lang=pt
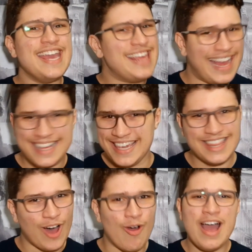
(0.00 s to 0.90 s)
E aqui
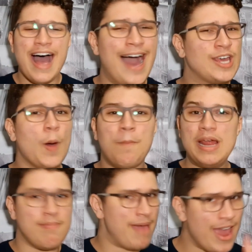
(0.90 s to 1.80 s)
não, aqui o
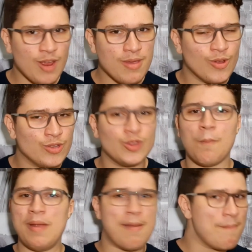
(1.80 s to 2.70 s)
primeiro minuto do
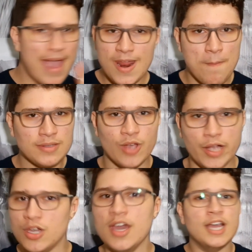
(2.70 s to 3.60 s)
primeiro
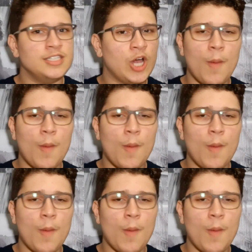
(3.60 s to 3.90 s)
episódio já